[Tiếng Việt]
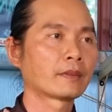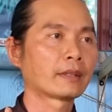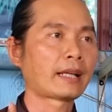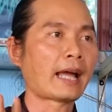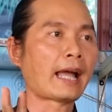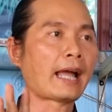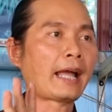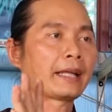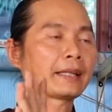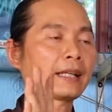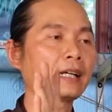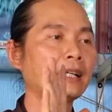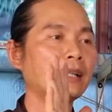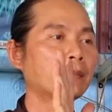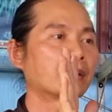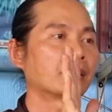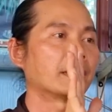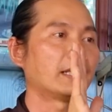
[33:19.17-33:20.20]
ngài
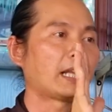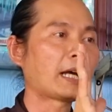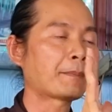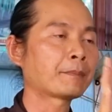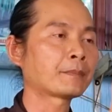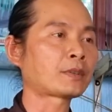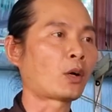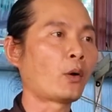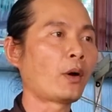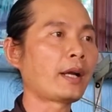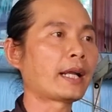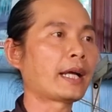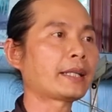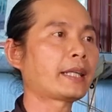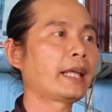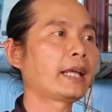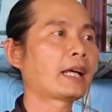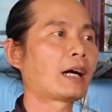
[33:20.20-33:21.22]
từ mười lăm tuổi
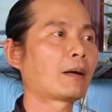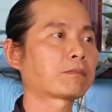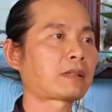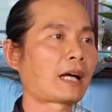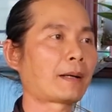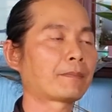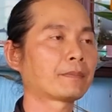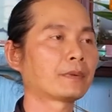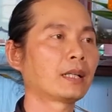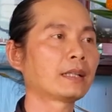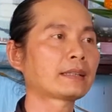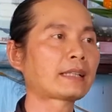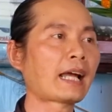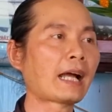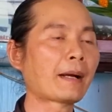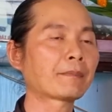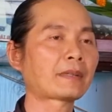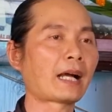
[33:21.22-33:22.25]
đã chuyên học tập, đến
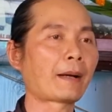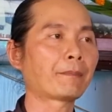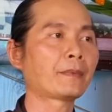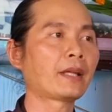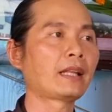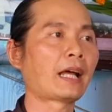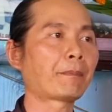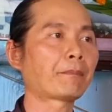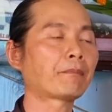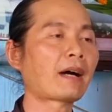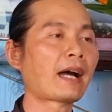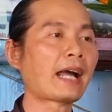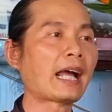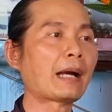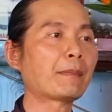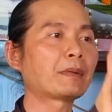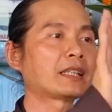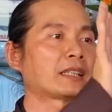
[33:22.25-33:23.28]
tam thập Nhi Lập
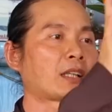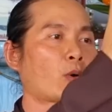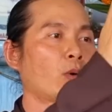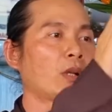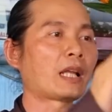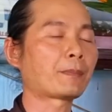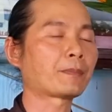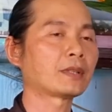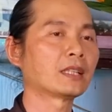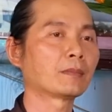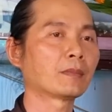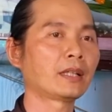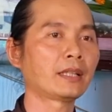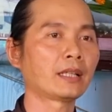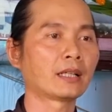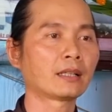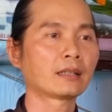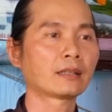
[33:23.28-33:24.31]
ba mươi tuổi lập trường
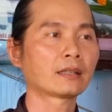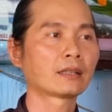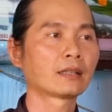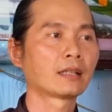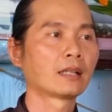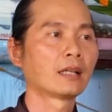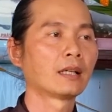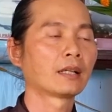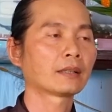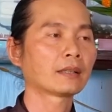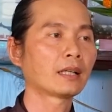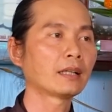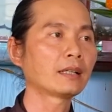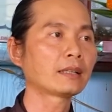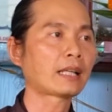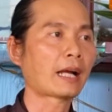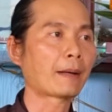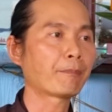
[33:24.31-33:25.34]
mới vững,
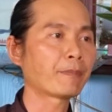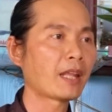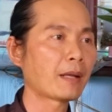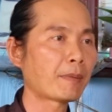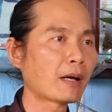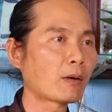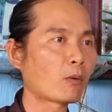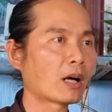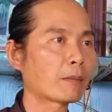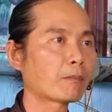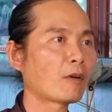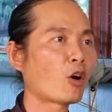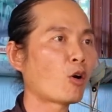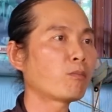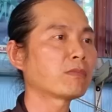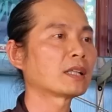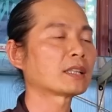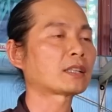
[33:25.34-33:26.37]
tứ thập Nhi Bất Hoạt
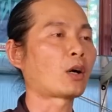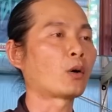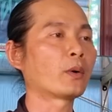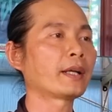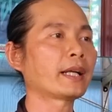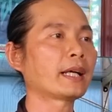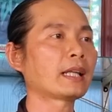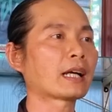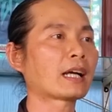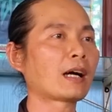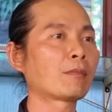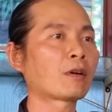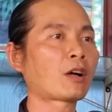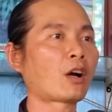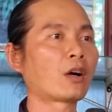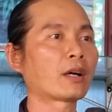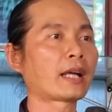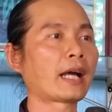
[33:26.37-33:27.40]
bốn mươi tuổi đó là
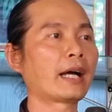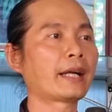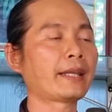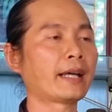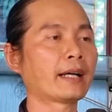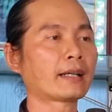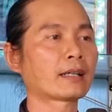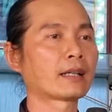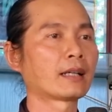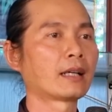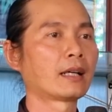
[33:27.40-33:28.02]
không còn ngờ vực,